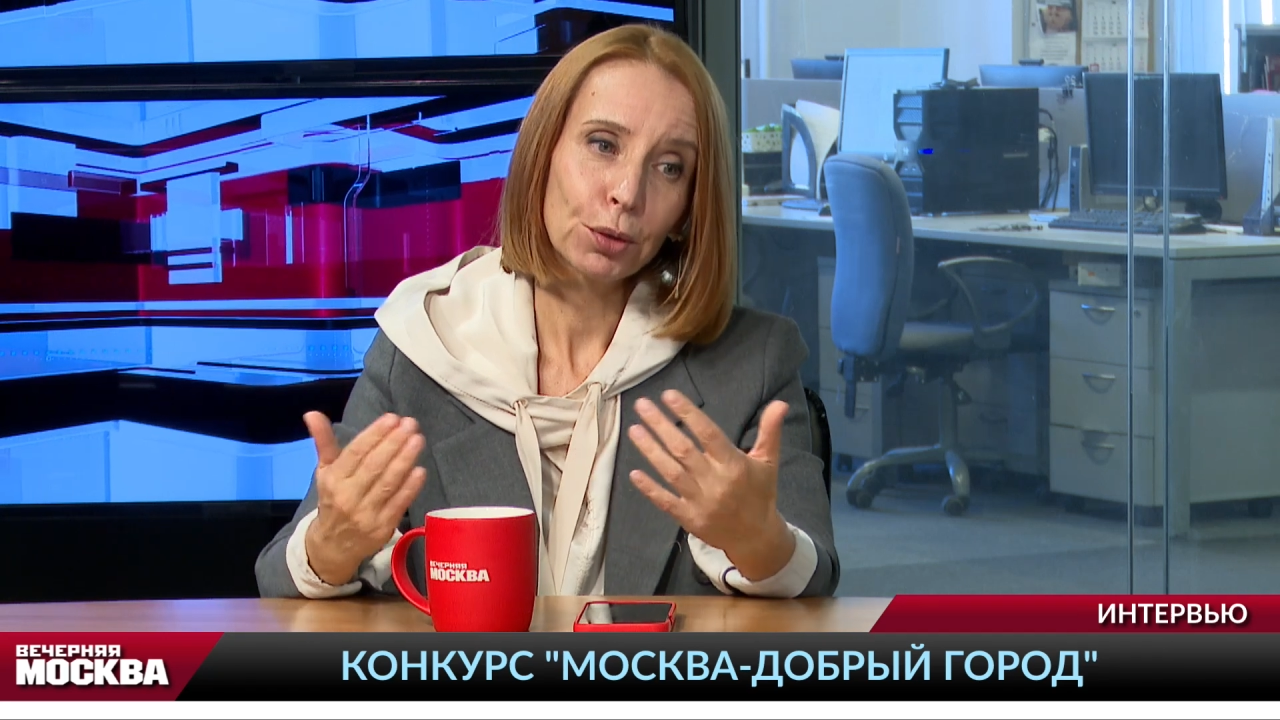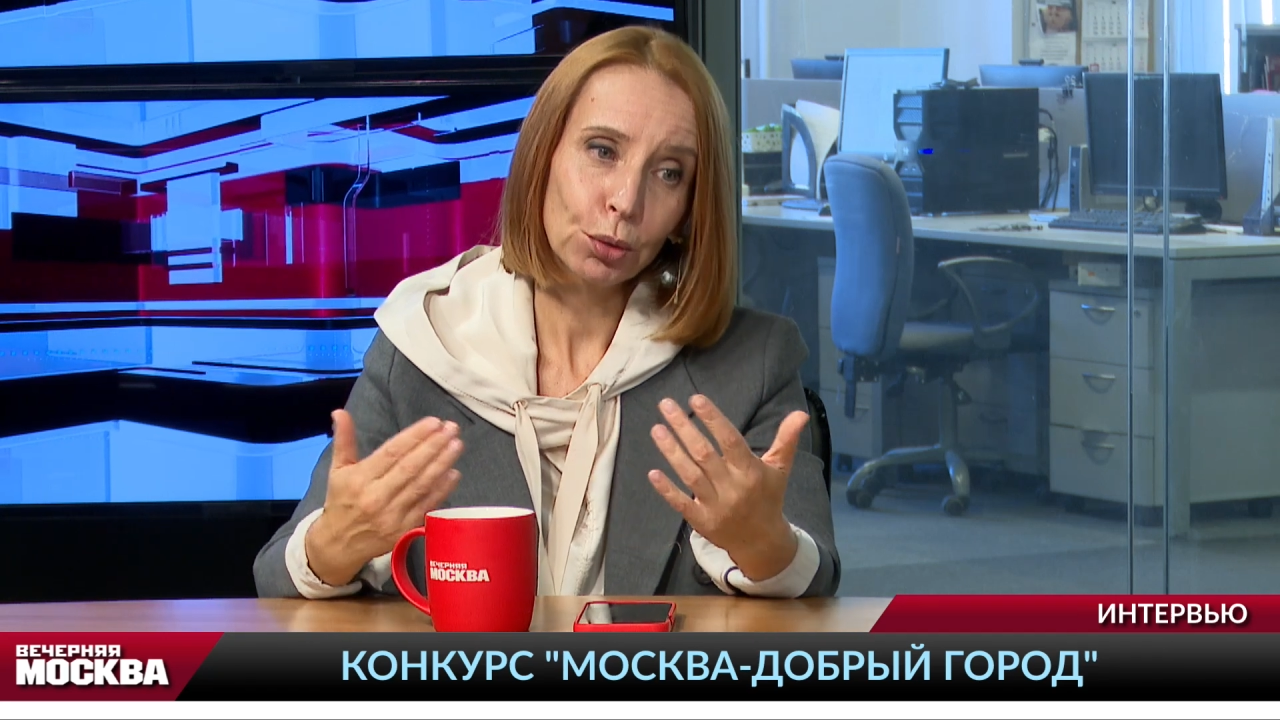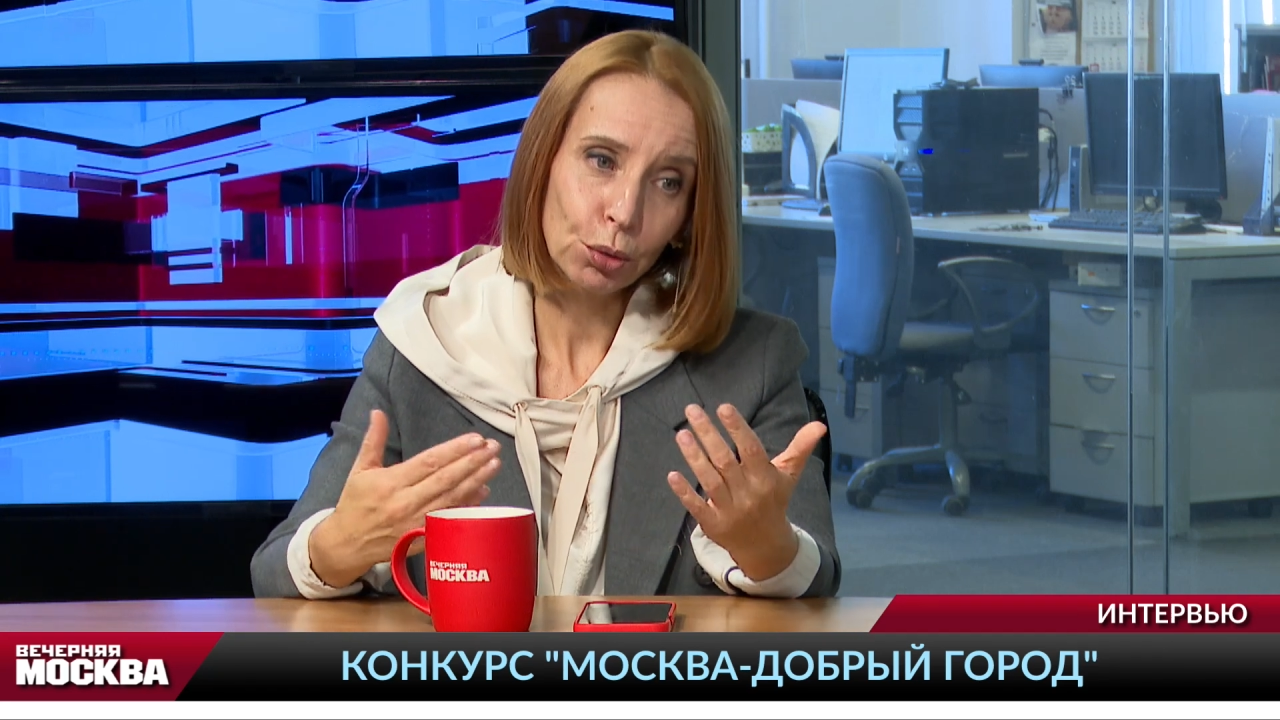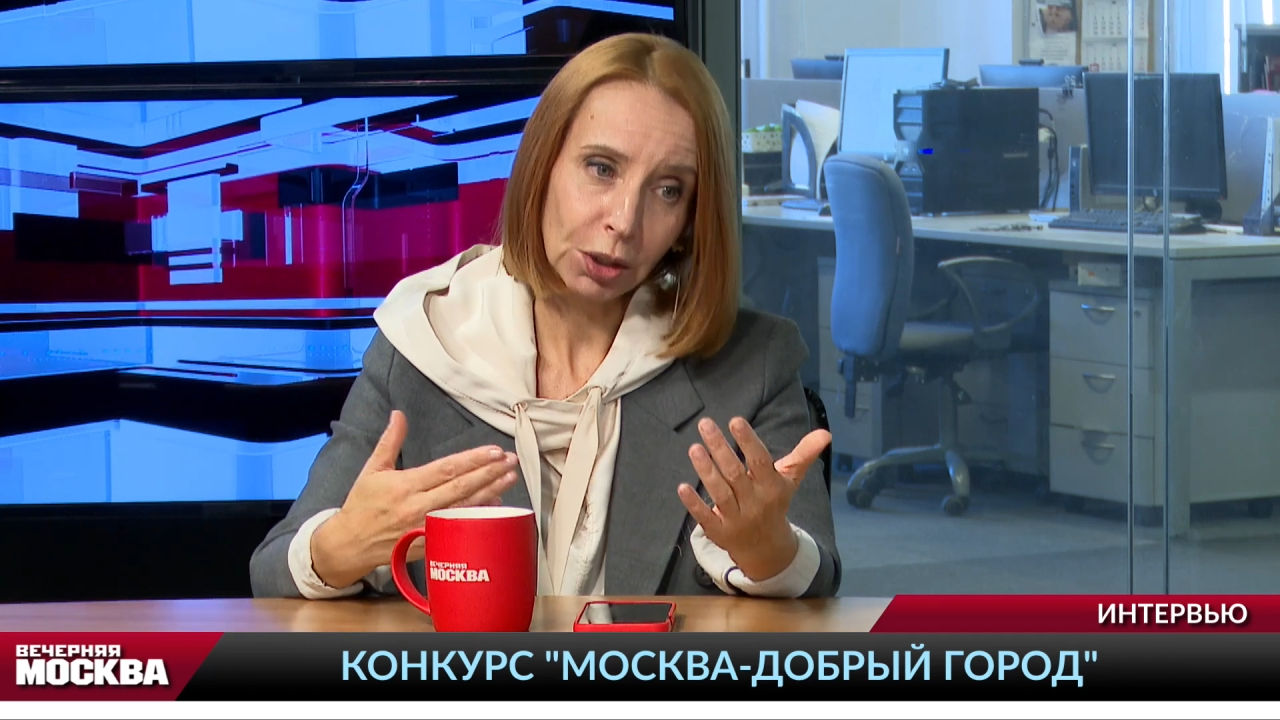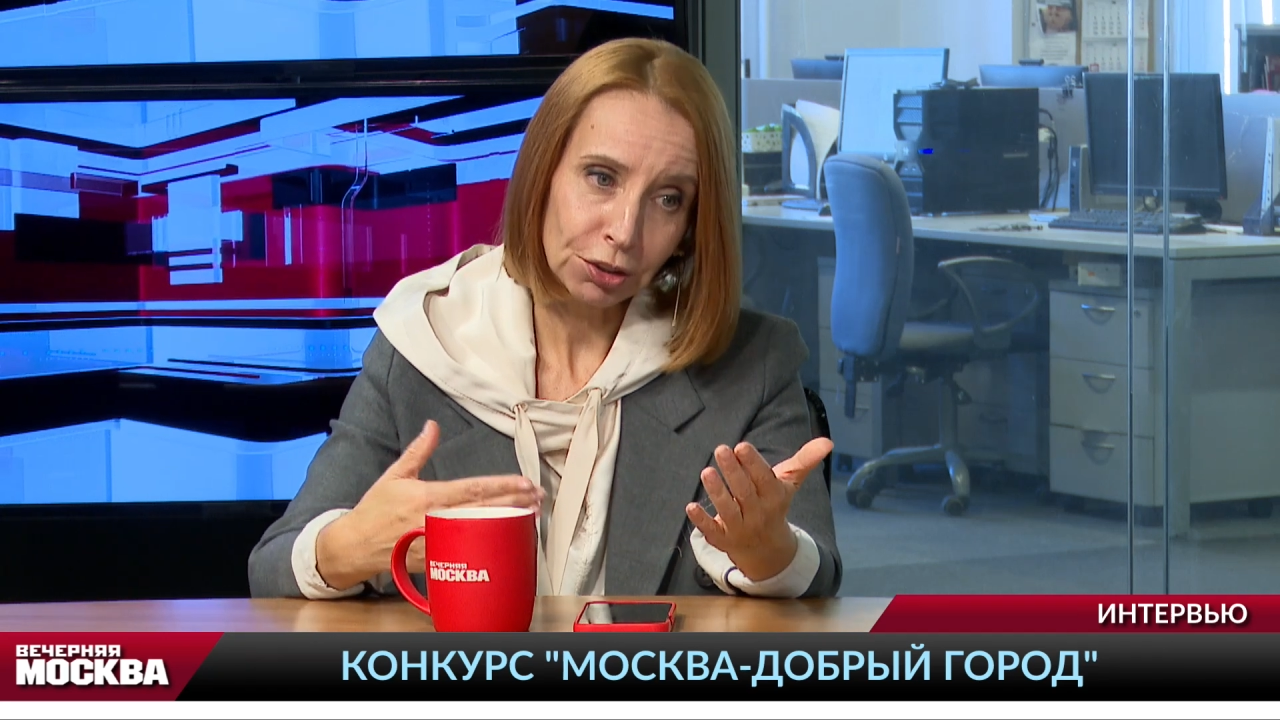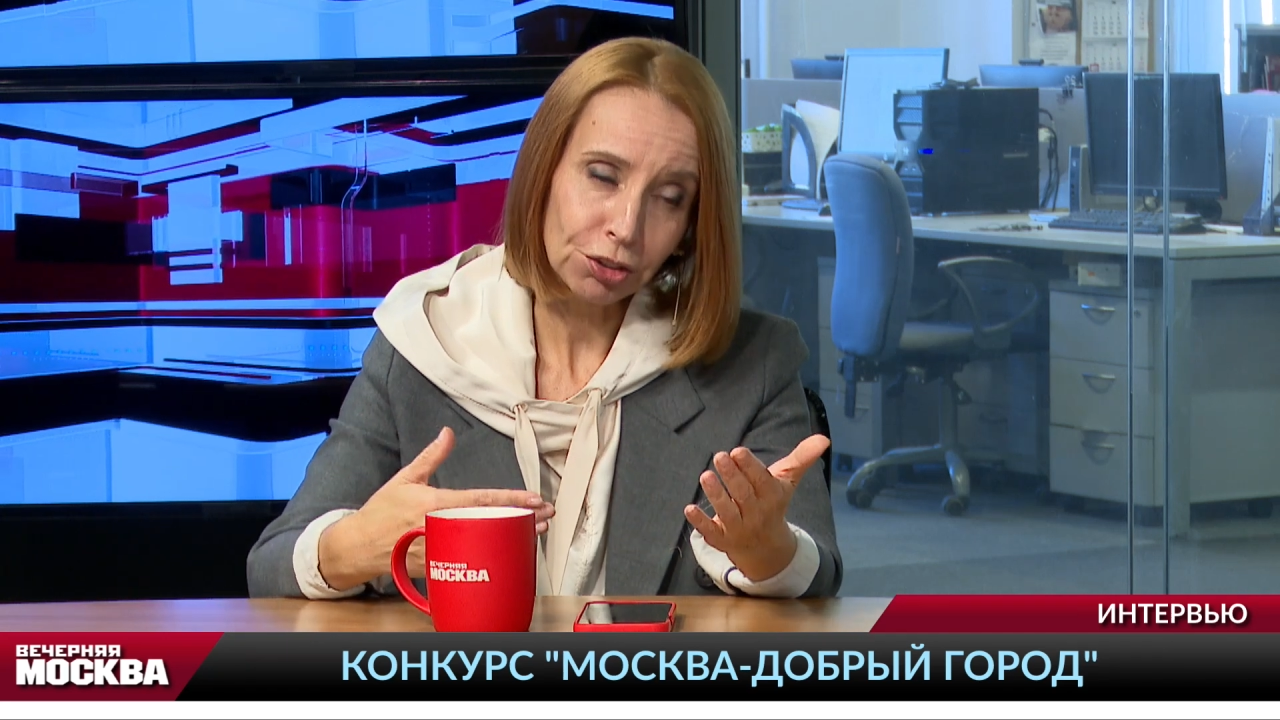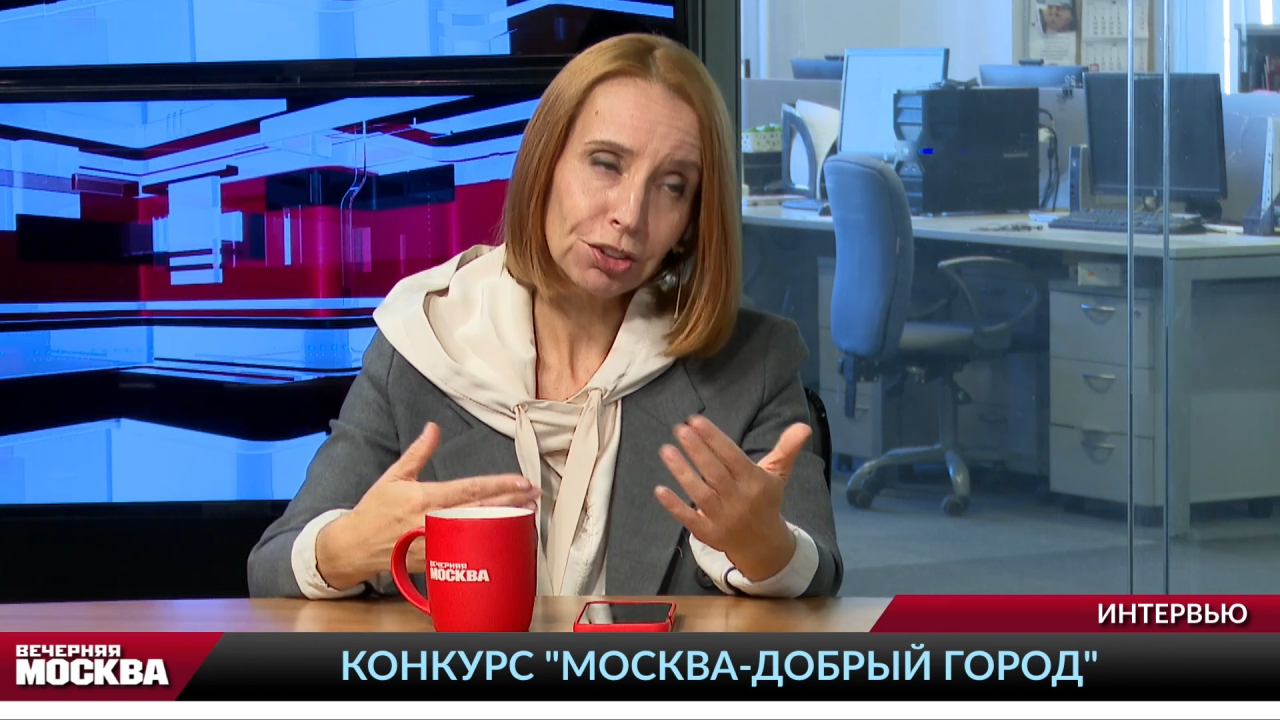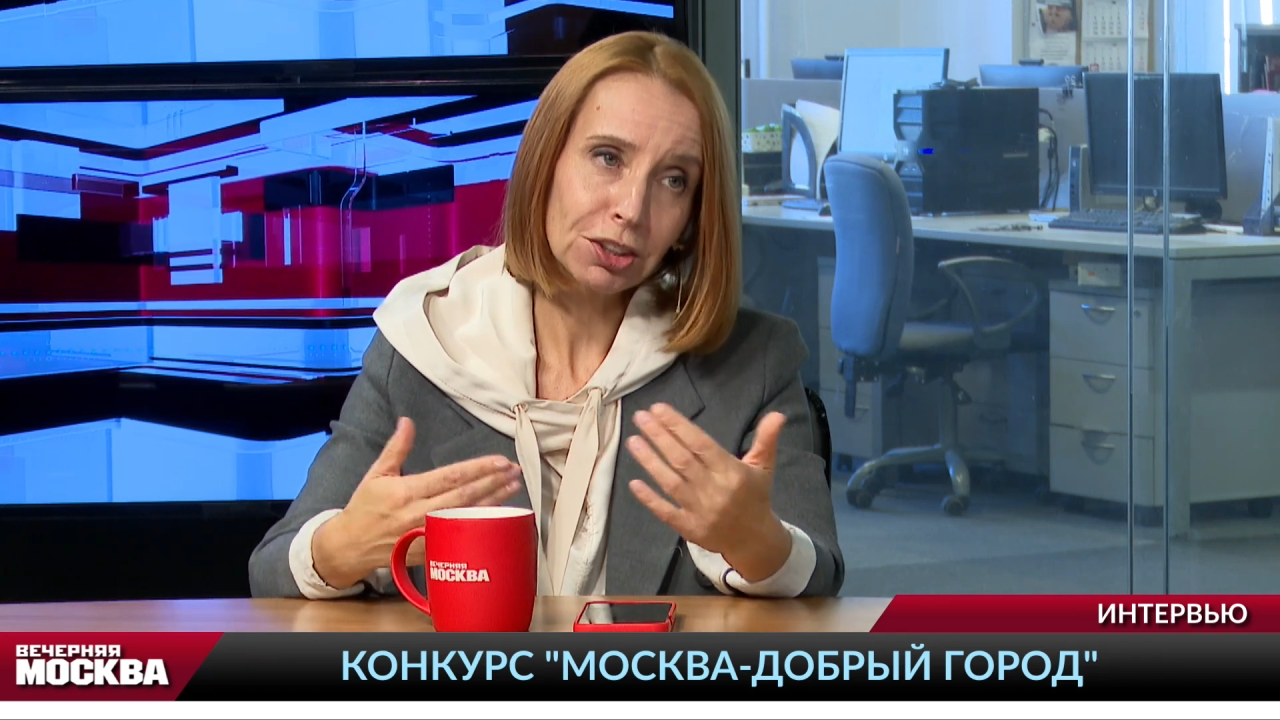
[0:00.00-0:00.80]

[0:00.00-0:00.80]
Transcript: то, конечно,